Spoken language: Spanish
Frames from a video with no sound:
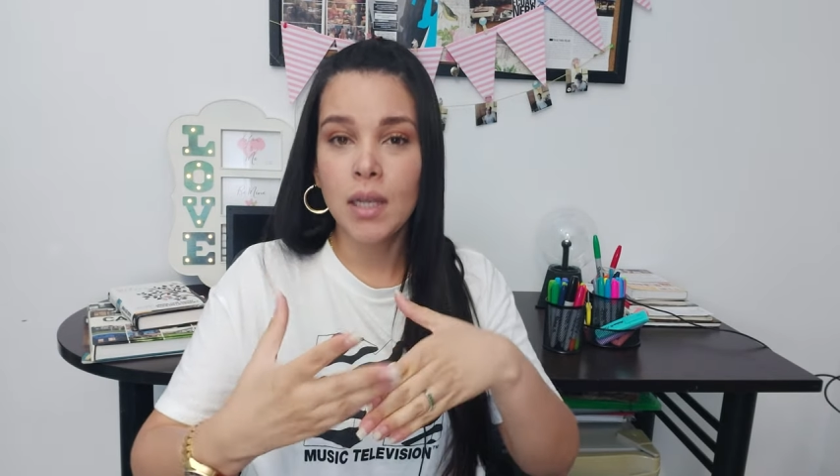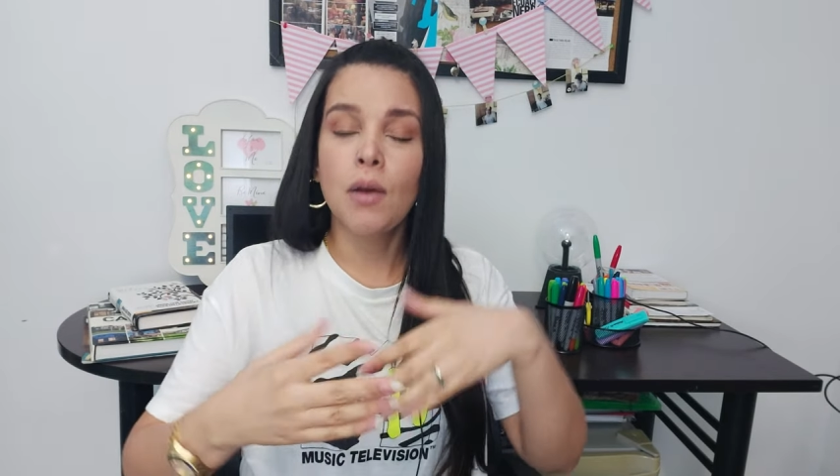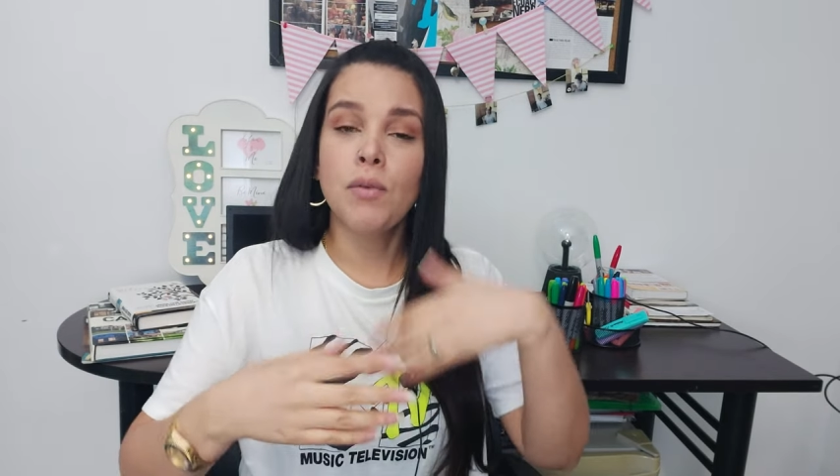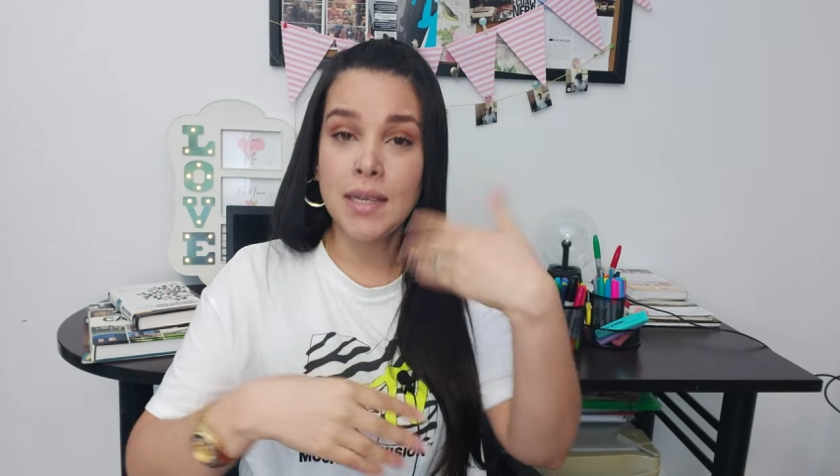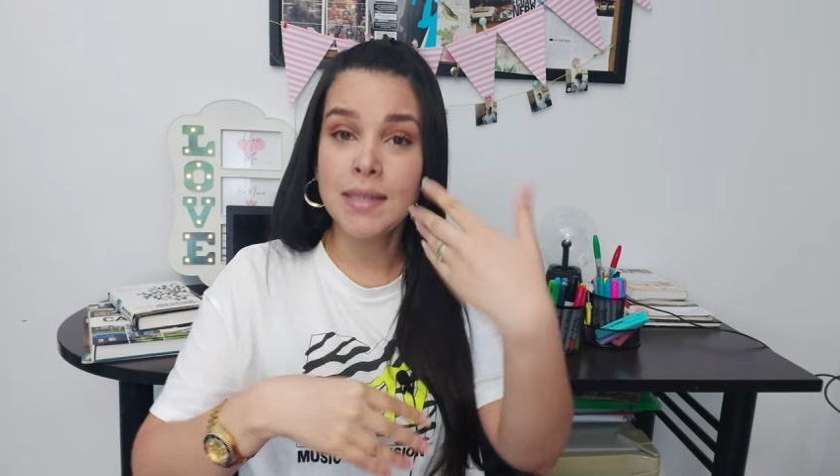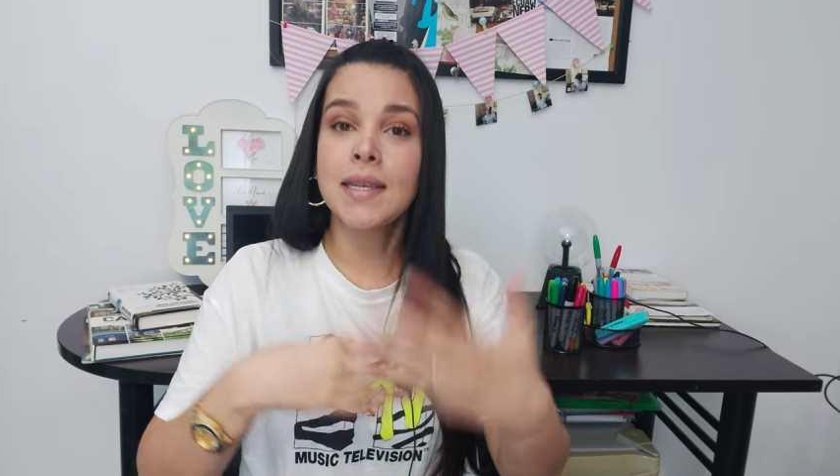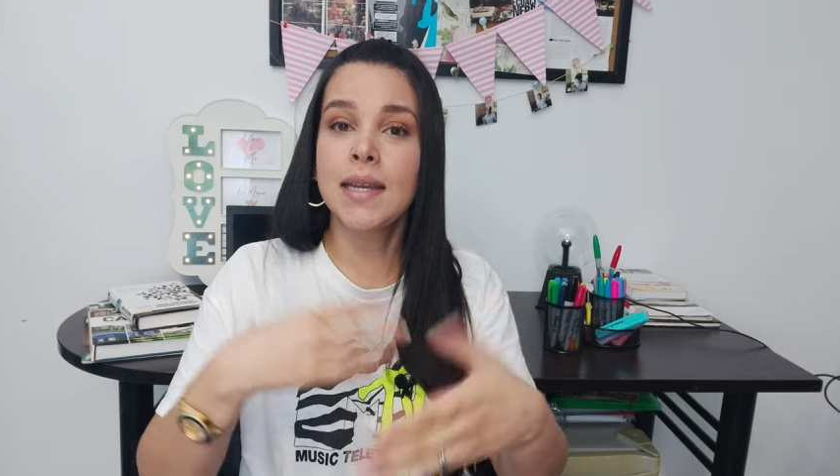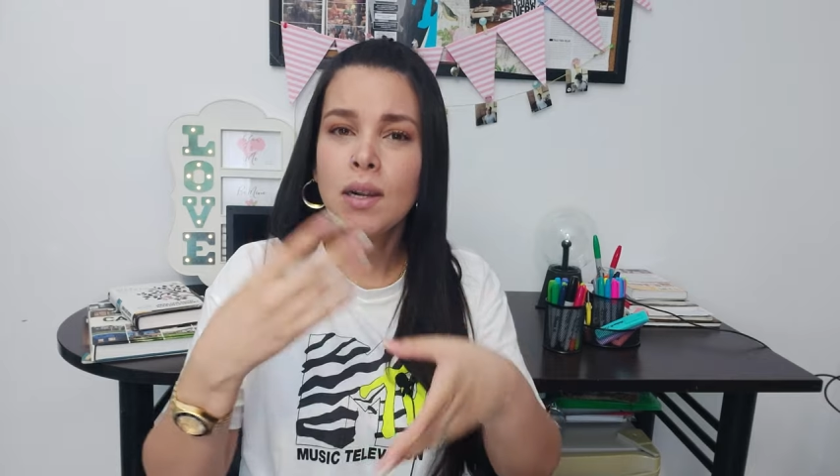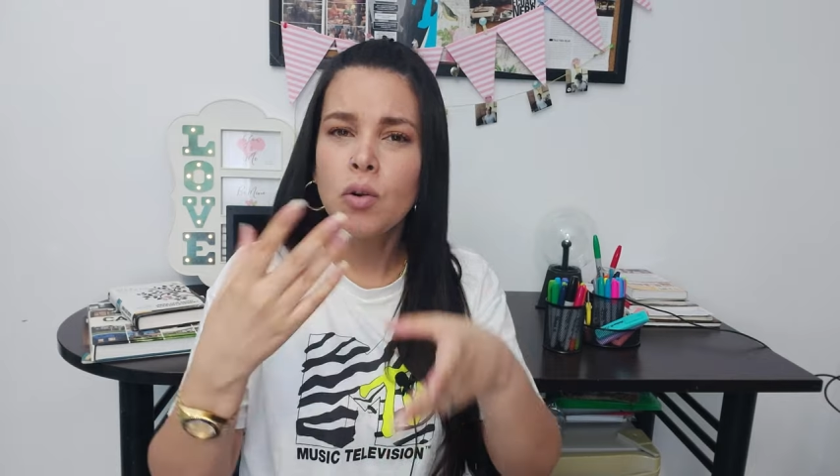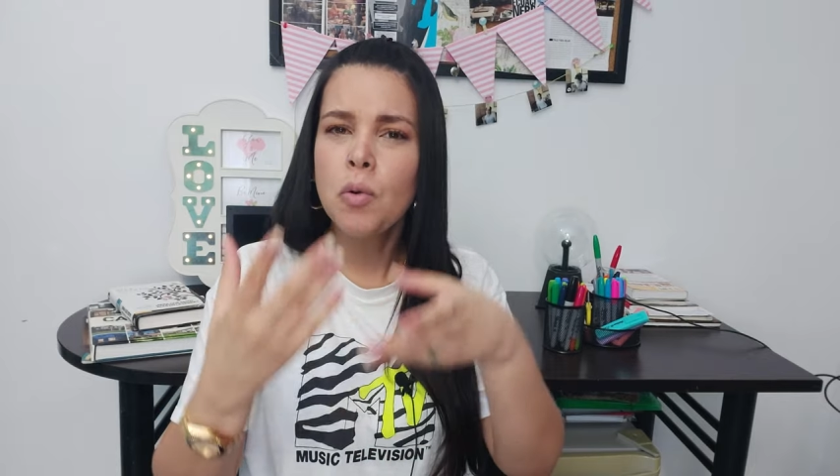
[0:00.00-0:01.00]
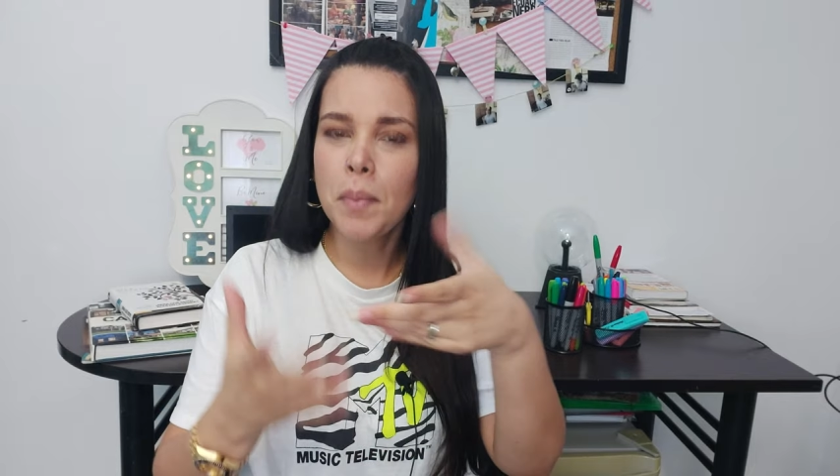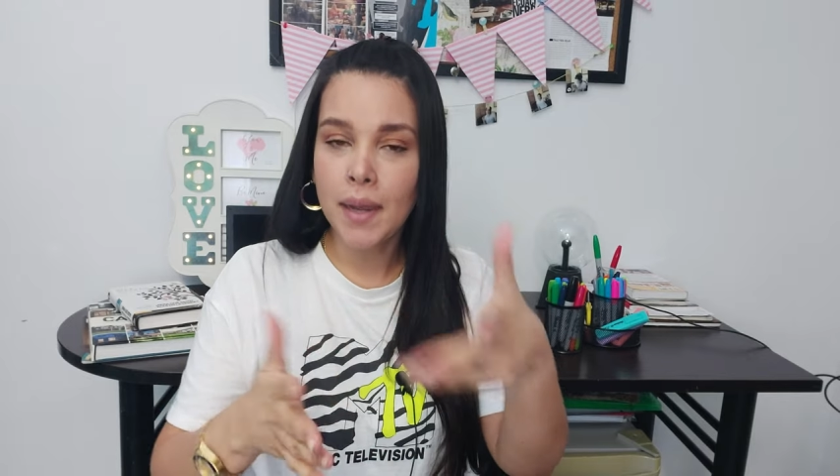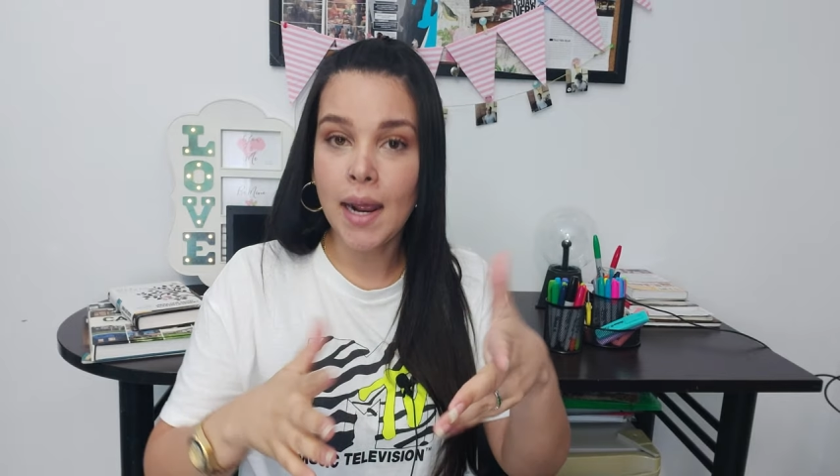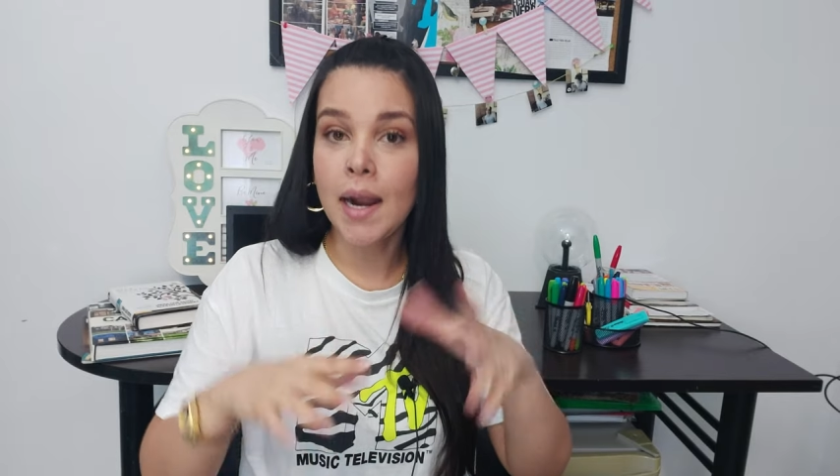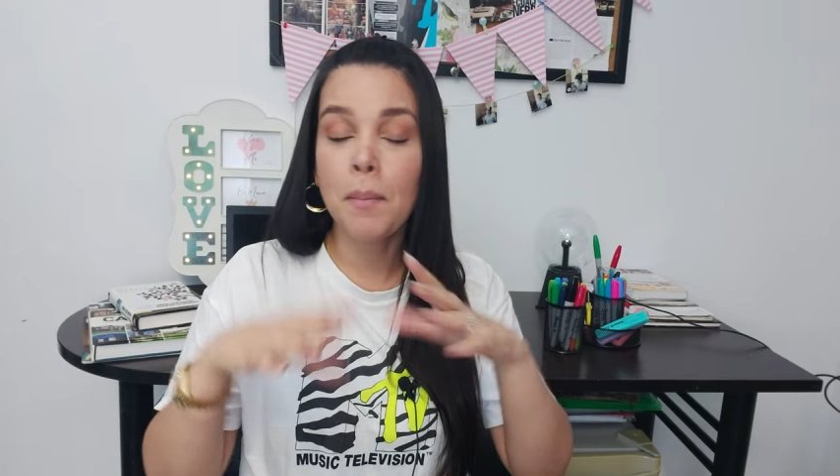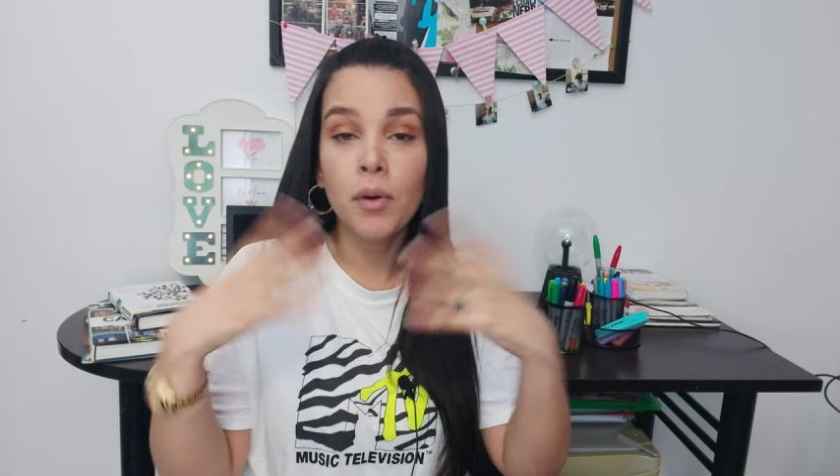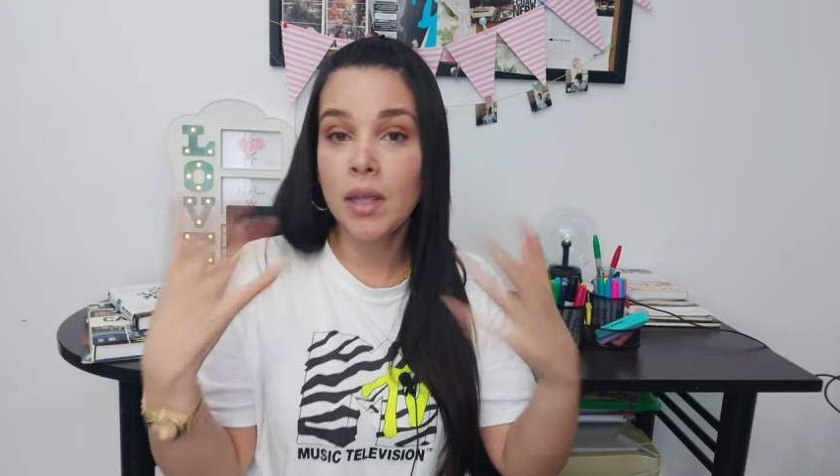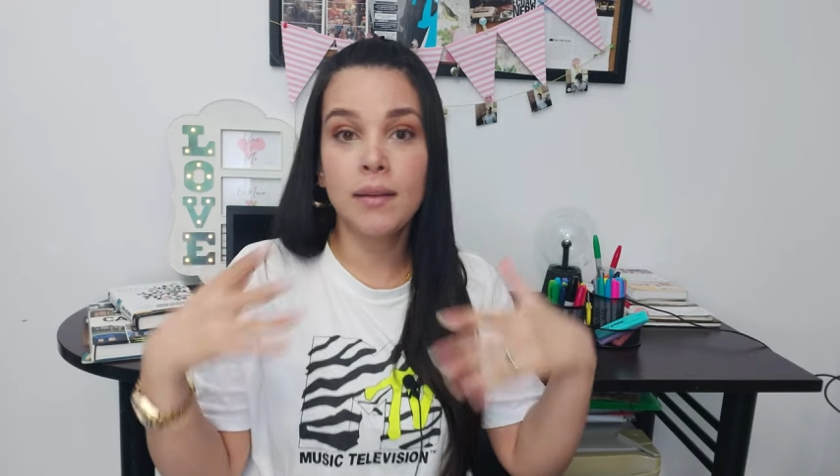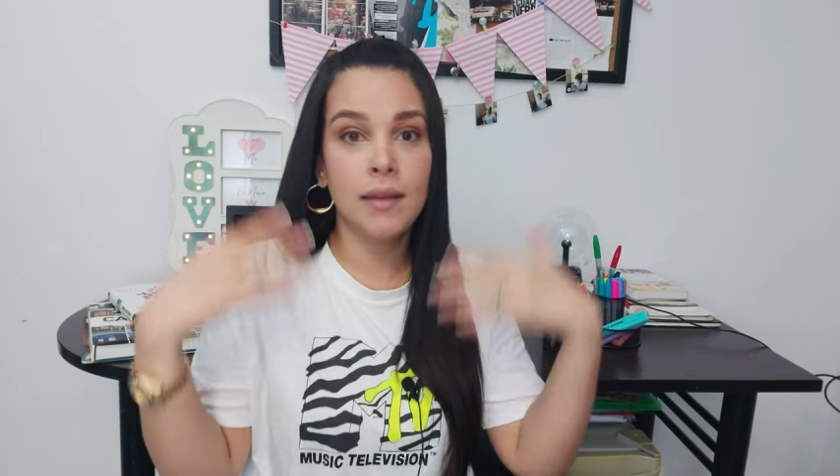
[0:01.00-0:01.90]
que la uña se recuperara porque